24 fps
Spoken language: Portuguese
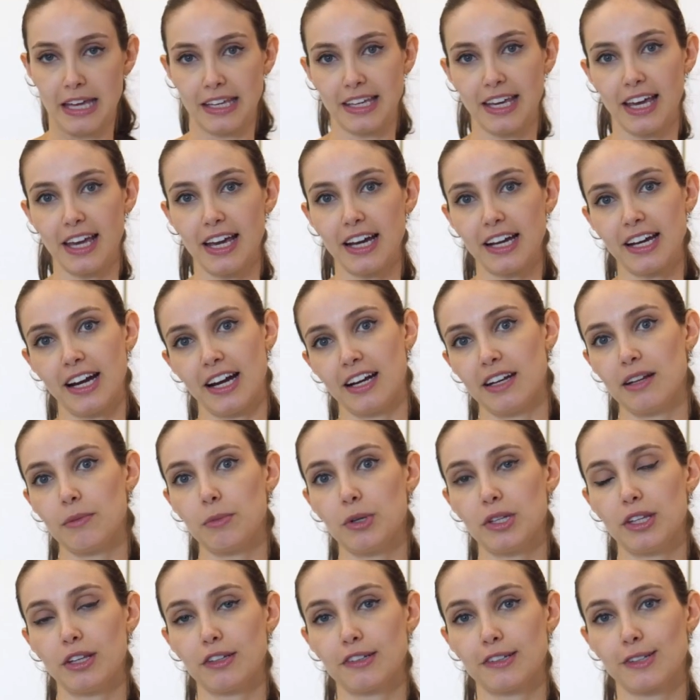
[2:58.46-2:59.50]
Que aí a carne
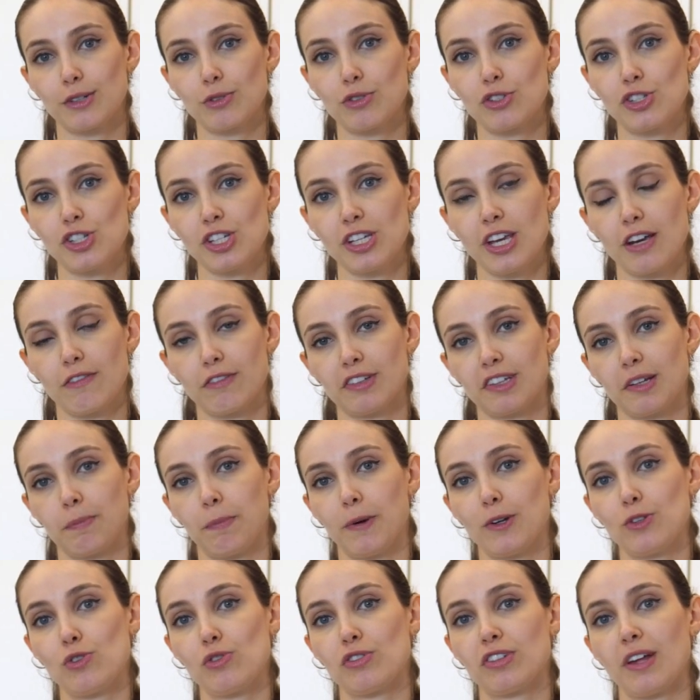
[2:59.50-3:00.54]
moída soltinha você
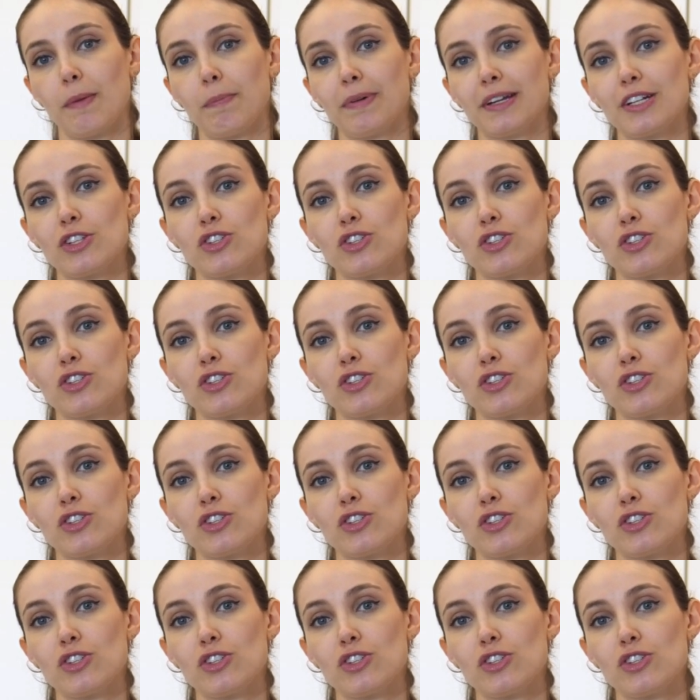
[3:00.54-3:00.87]
pode usar para